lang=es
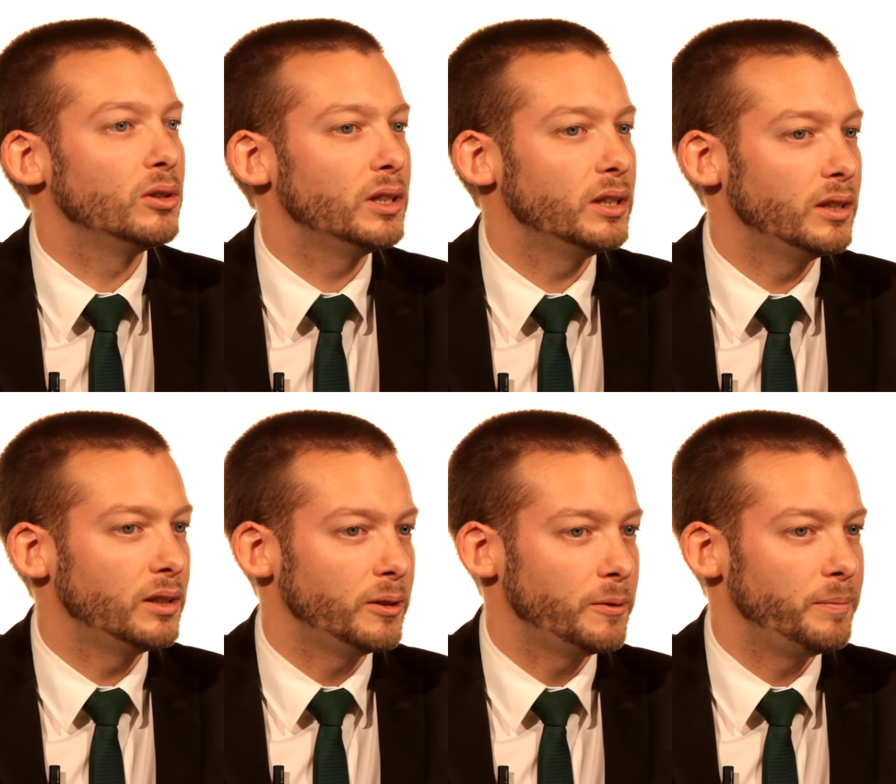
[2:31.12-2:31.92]

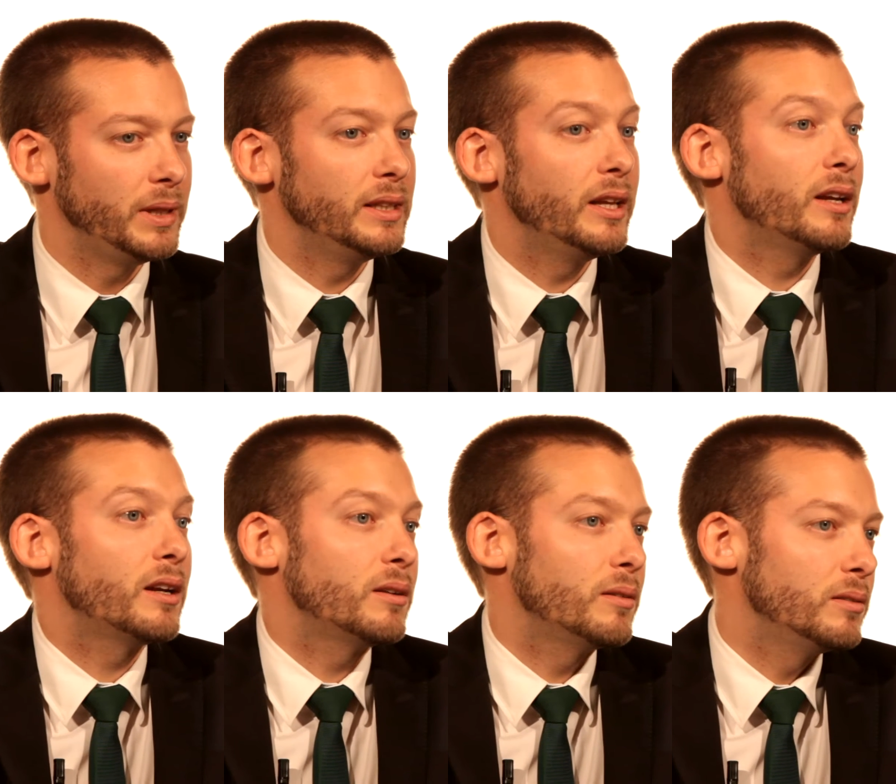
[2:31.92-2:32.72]
eh, vender
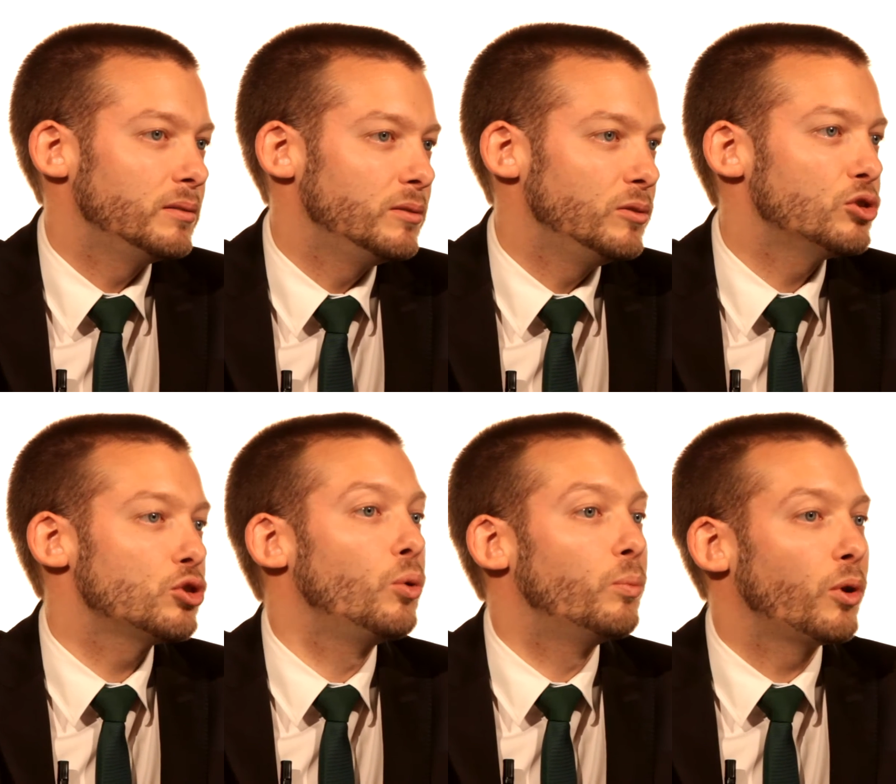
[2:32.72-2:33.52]
no
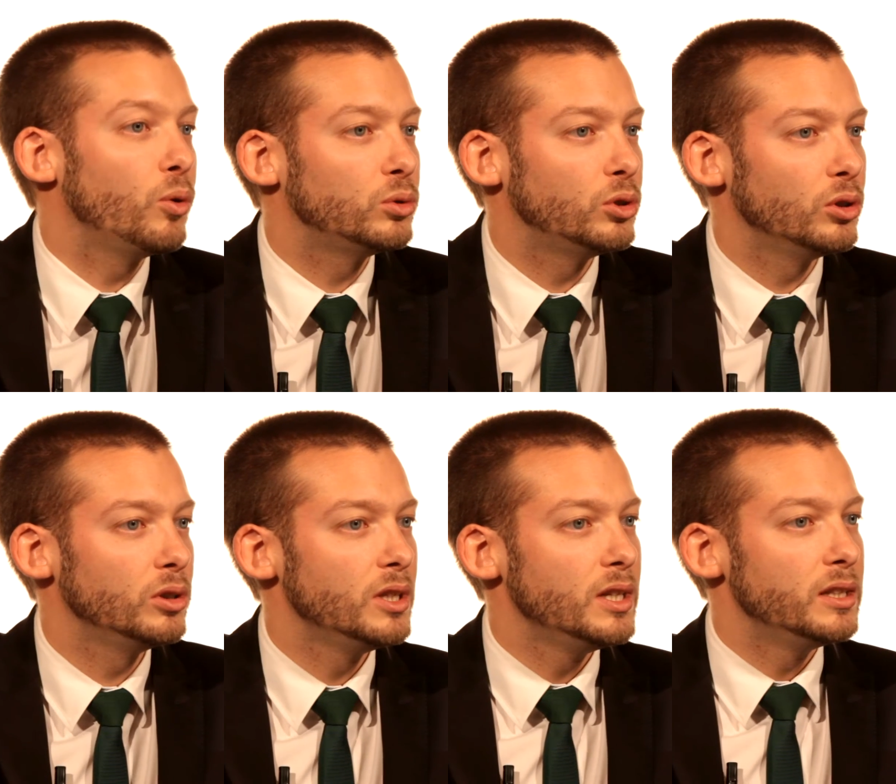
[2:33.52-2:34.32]
solo un producto,
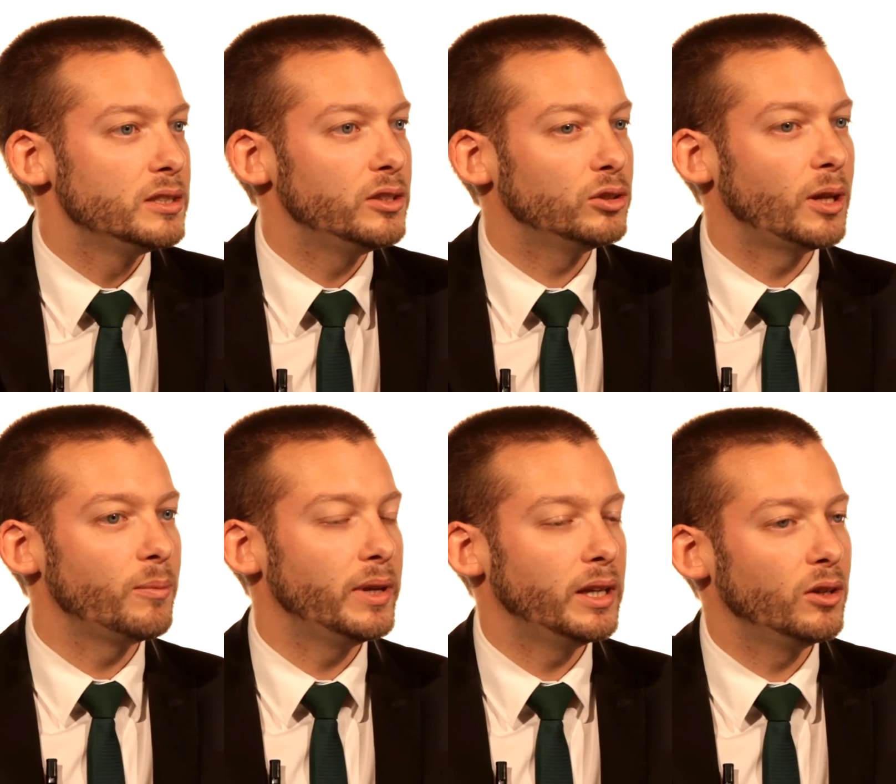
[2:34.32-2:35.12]
sino
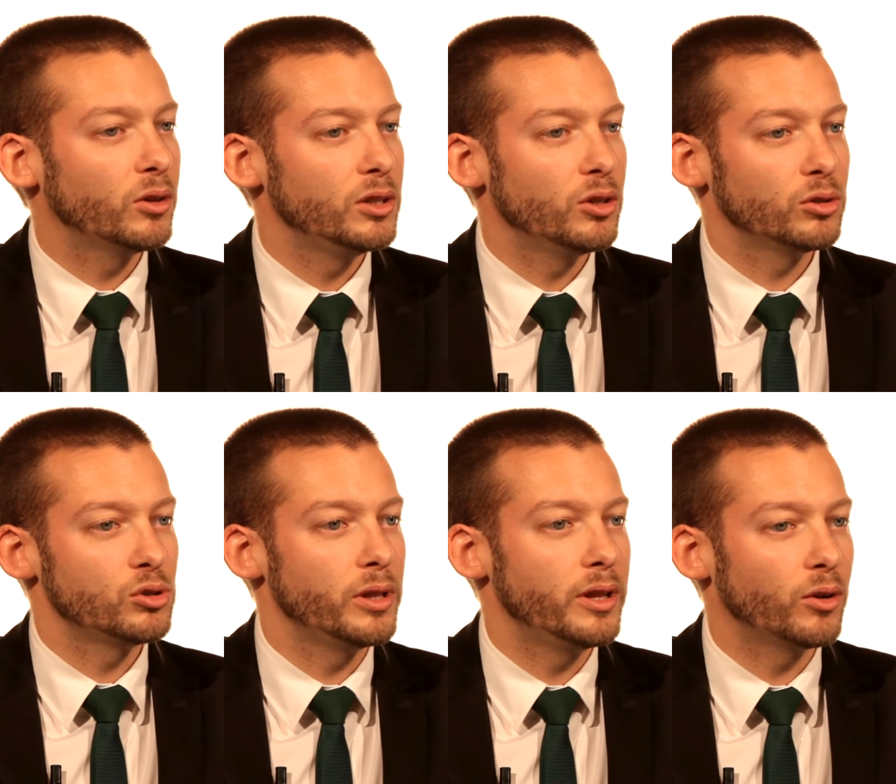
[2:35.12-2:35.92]
también lo que yo
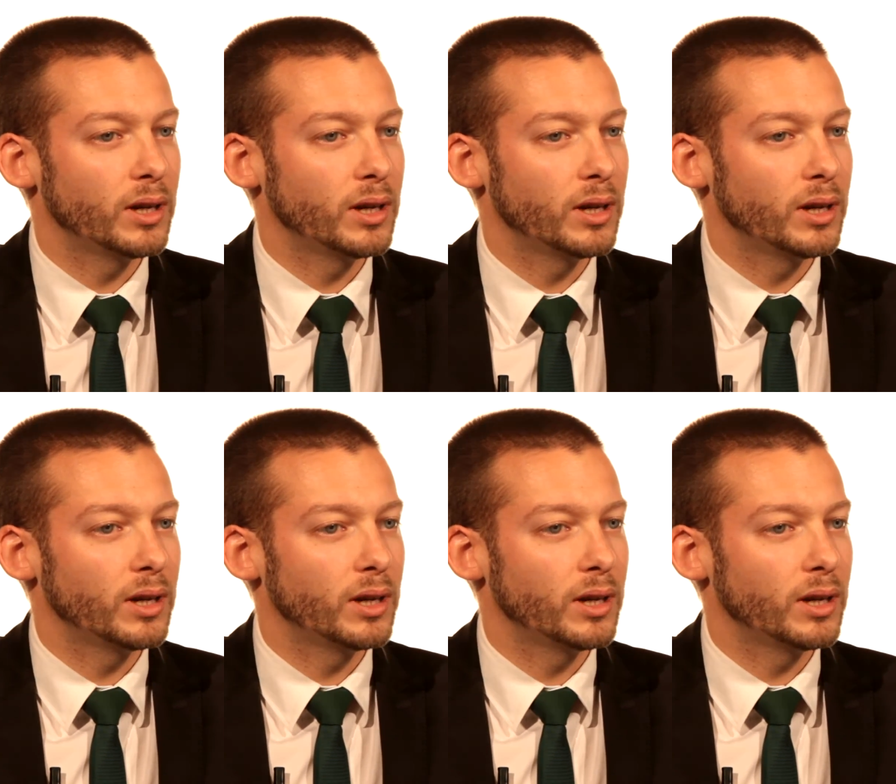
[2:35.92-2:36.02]
considero